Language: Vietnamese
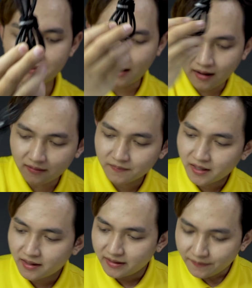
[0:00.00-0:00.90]
Đó,
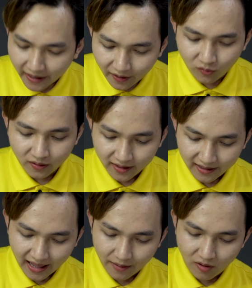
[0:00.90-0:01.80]
tiếp theo
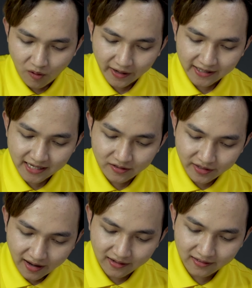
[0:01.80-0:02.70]
là một cái sách hướng
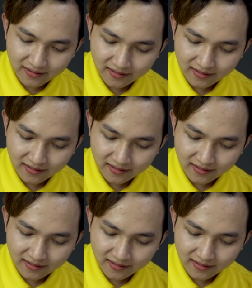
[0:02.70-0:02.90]
dẫn.